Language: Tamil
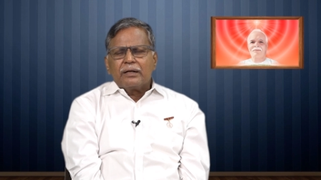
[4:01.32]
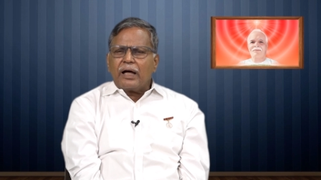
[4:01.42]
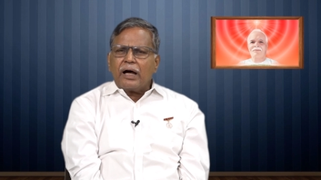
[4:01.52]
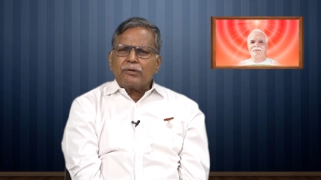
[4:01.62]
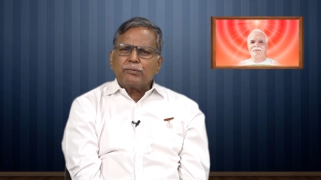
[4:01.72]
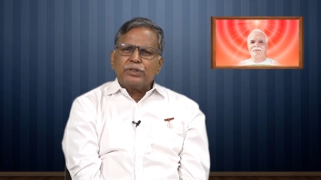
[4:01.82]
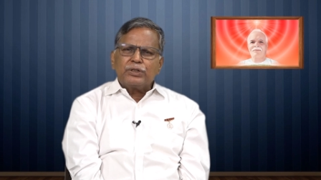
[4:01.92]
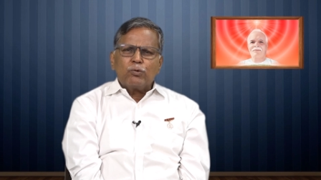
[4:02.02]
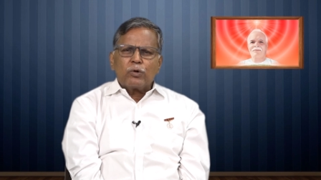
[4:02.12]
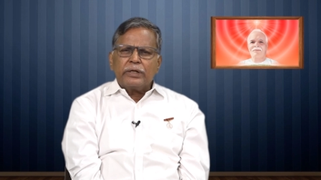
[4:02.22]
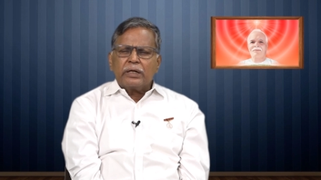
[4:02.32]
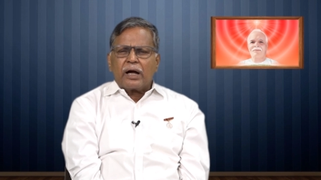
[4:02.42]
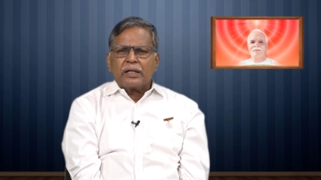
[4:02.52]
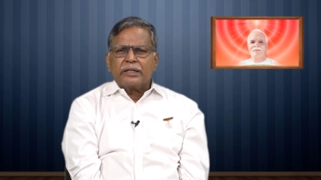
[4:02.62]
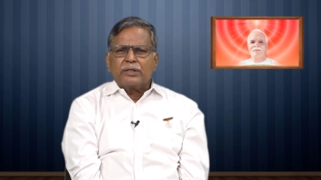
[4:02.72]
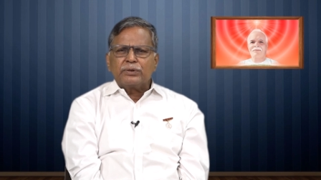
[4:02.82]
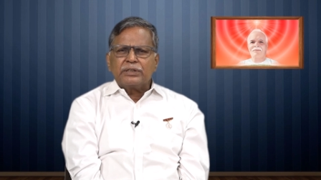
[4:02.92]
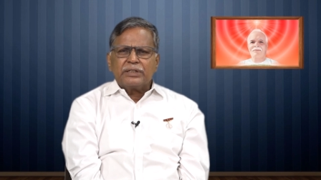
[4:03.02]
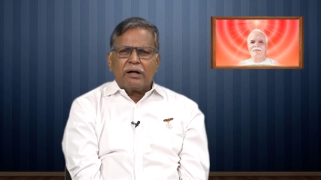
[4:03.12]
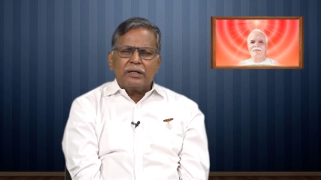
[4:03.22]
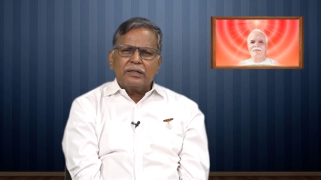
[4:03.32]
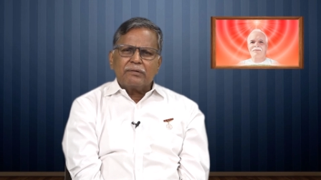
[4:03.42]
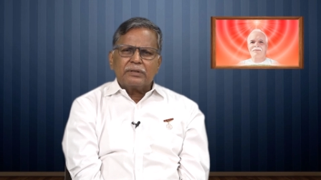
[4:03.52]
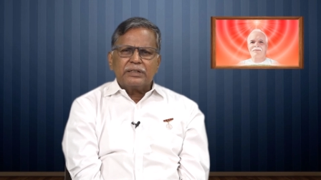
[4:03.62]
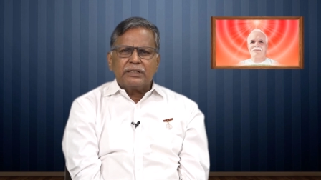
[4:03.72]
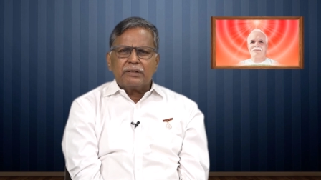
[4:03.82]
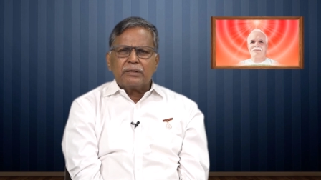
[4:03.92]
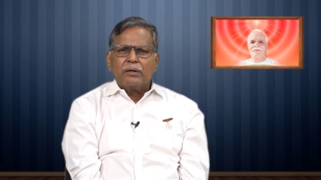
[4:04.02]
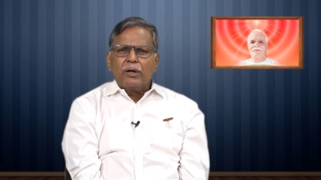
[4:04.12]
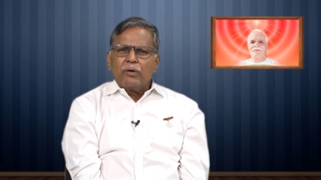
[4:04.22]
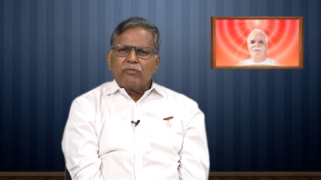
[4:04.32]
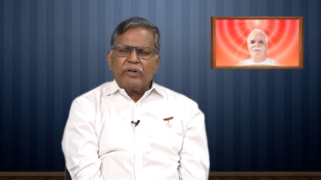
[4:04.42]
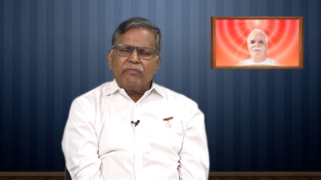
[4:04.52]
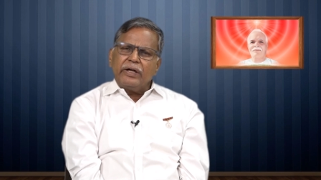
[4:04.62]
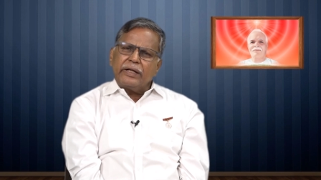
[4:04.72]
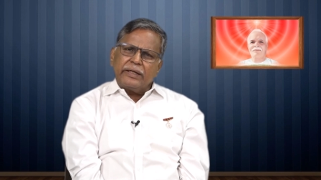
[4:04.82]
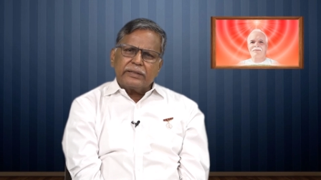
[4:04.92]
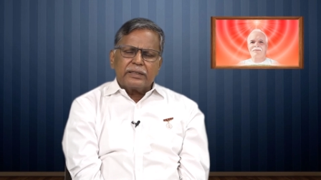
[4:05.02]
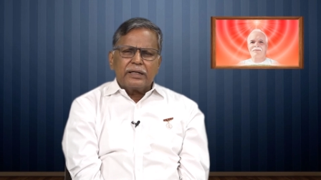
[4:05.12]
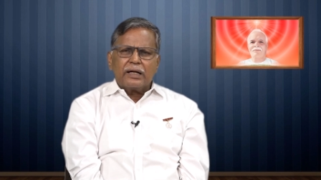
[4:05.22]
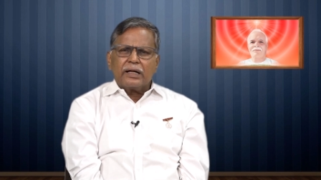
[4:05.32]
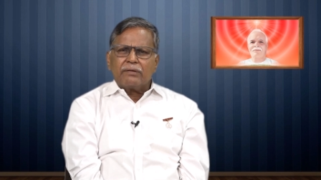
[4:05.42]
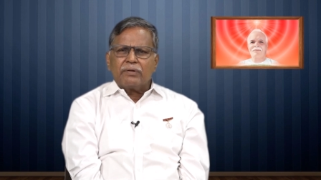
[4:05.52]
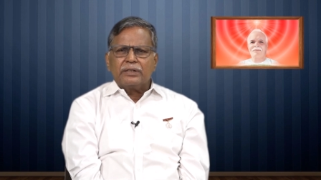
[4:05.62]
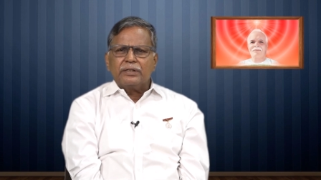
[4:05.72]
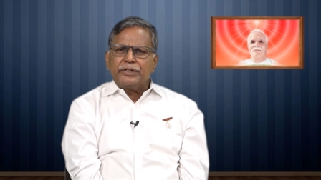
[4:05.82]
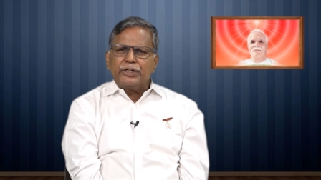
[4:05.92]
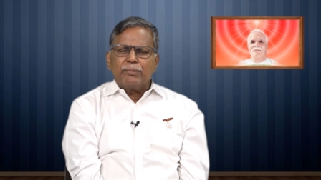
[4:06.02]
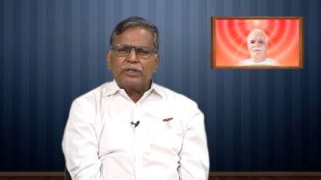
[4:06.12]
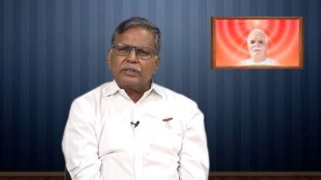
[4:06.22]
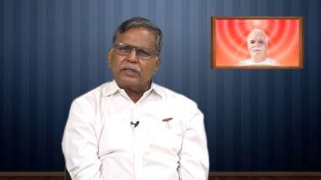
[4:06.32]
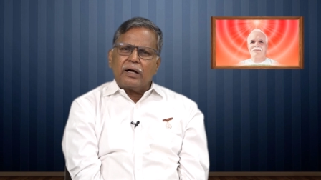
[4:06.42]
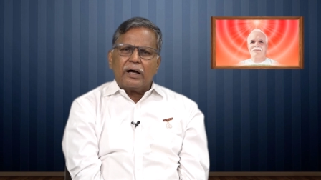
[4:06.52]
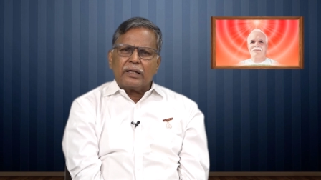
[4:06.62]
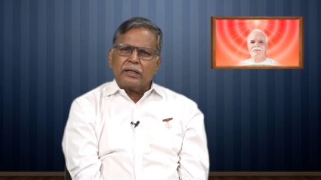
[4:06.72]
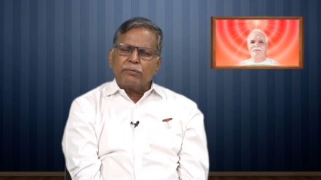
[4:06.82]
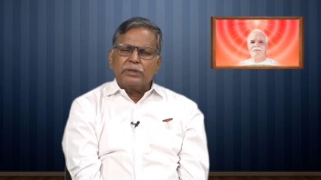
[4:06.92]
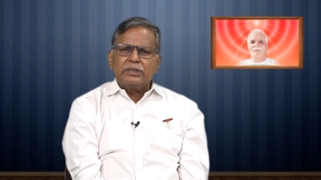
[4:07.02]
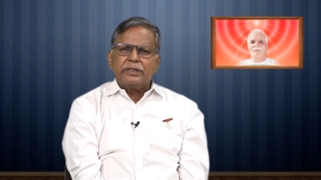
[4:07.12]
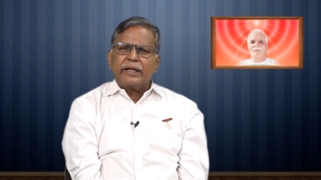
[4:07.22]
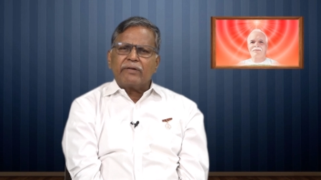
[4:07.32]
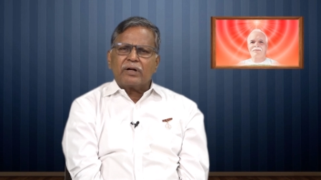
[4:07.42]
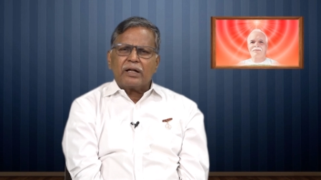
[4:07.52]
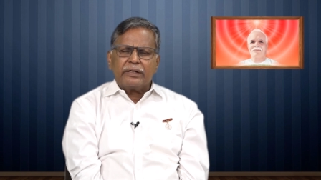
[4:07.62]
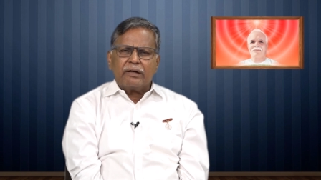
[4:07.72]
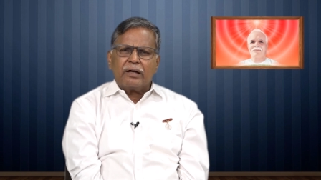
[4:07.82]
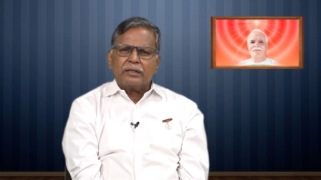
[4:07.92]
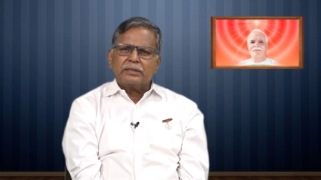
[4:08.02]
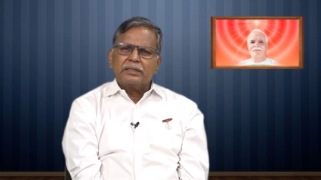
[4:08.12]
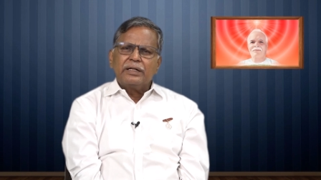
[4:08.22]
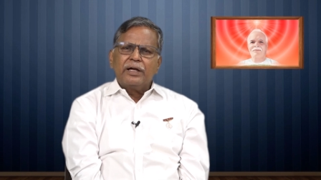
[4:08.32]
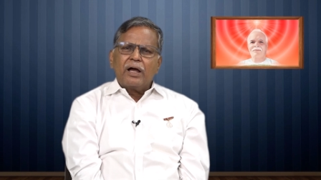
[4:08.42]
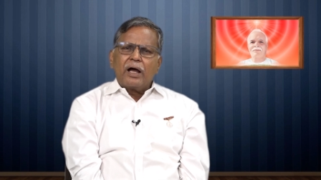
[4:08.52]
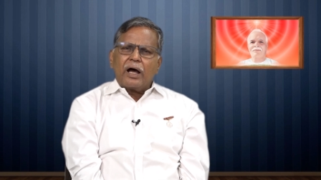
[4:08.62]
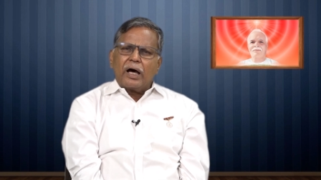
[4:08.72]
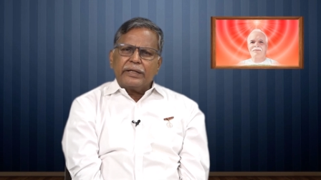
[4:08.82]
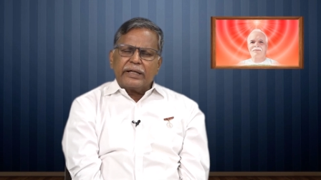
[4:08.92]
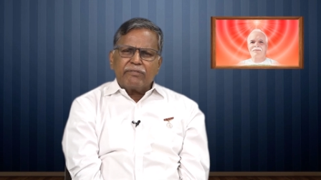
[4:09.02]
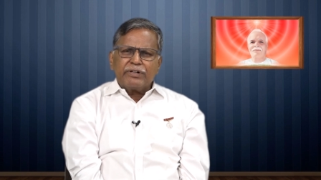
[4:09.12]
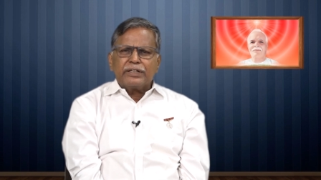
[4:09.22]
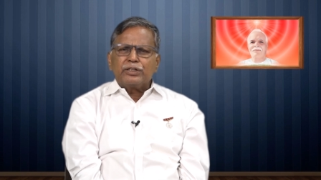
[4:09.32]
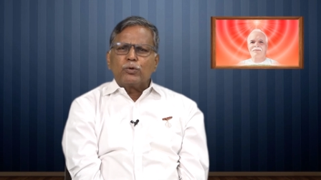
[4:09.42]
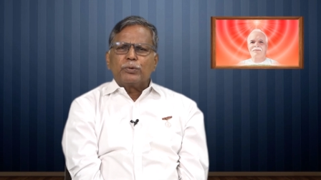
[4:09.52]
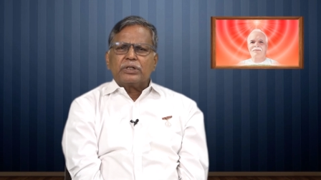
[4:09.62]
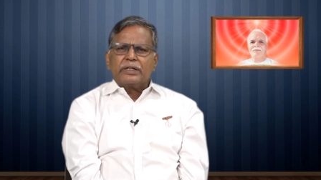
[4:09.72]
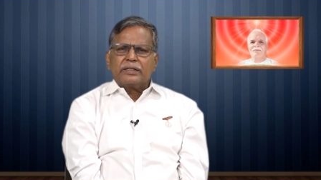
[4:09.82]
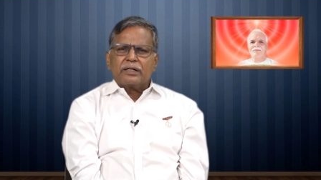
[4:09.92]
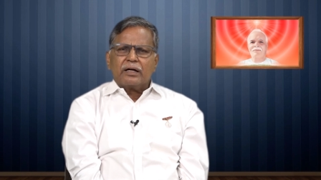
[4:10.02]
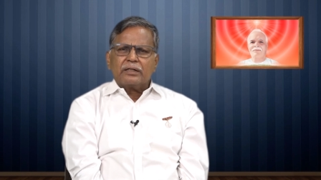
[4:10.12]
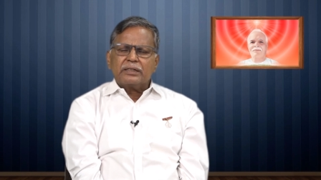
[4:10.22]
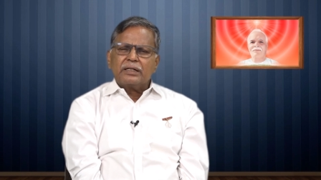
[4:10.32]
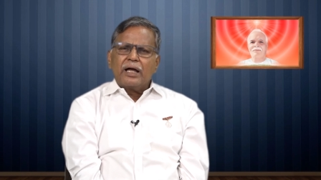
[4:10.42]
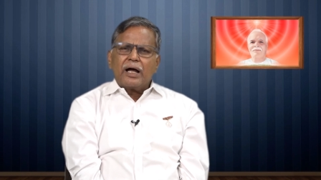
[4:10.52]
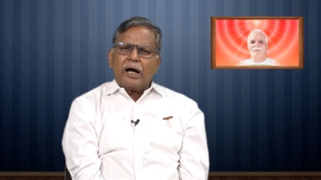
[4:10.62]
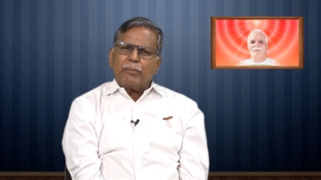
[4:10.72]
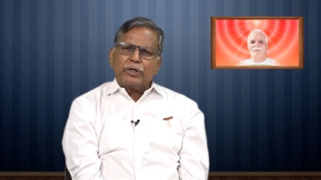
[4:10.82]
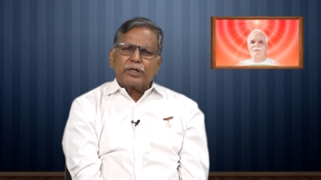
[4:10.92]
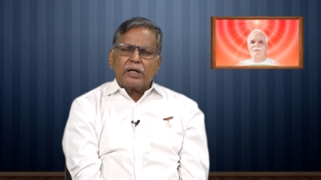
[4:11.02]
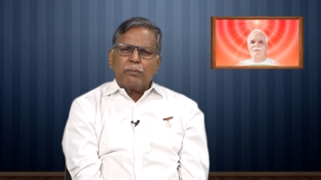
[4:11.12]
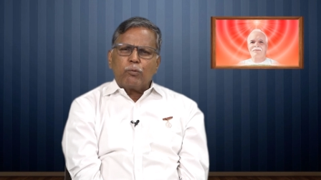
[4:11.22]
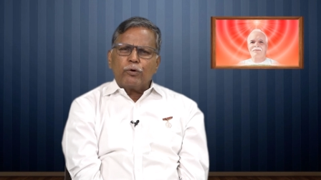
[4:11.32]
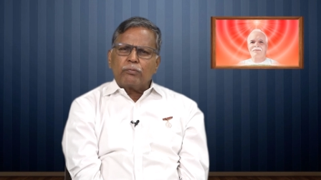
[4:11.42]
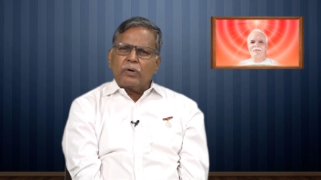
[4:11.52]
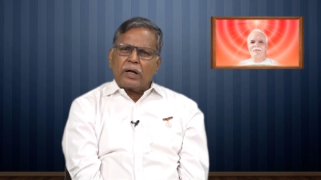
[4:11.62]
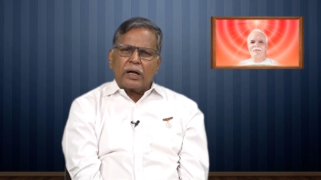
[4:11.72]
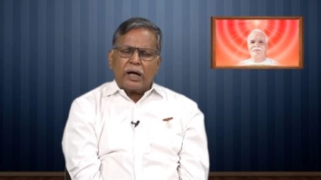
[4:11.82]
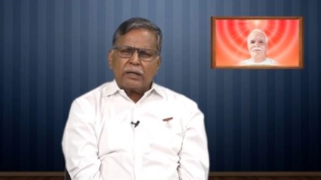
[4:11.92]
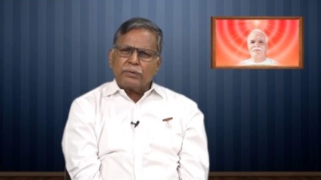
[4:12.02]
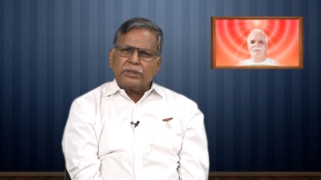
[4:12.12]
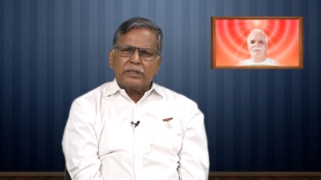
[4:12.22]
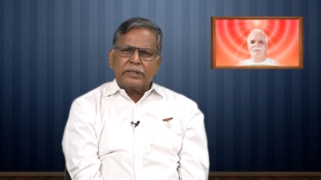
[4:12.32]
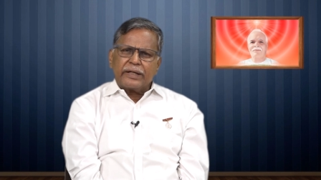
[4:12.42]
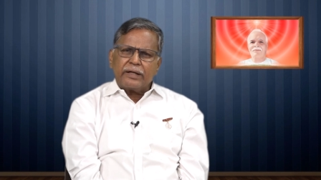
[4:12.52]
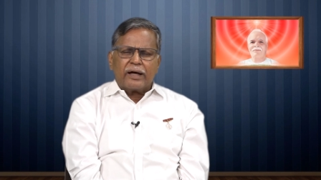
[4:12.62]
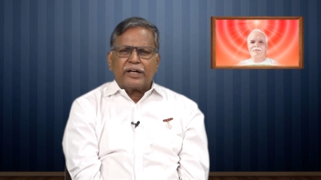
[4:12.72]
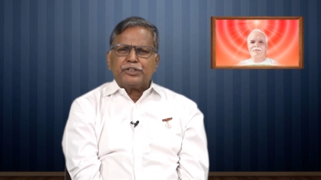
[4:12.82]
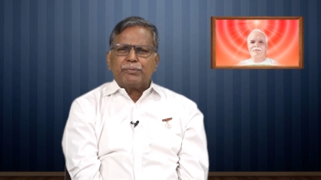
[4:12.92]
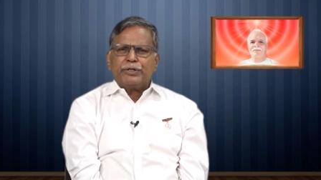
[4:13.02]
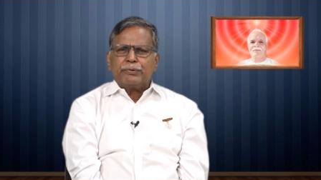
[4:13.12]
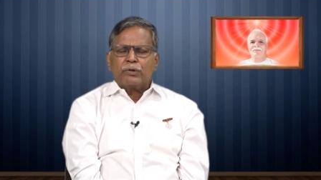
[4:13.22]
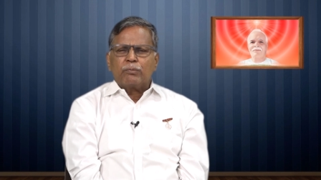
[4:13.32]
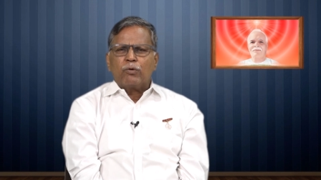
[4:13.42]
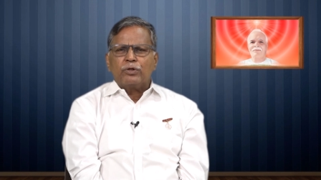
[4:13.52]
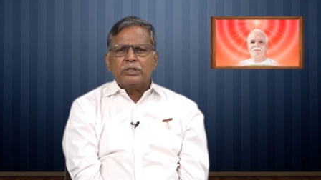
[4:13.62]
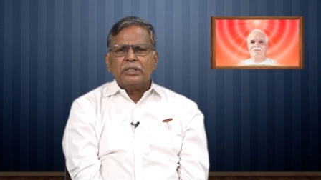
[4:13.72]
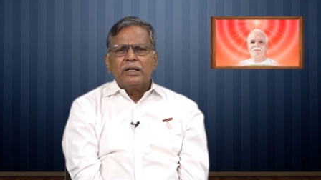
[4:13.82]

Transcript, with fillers: நானும் வந்துட்டு ஒரு கடந்த இருபத்தஞ்சி ஆண்டுகள் வந்துட்டு வெவ்வேறு இயக்கங்களில் வந்து ஈடுபட்டு அதில் வந்து இறைவன்னா யார் அது இறைவன் எந்த ரூபத்தில் இருக்கிறாரு அப்படிங்கிறதெல்லாம் போ நான் வந்துட்டு நிறைய ஆராய்ச்சி பண்ணிக்கிட்டு இருக்கும்போது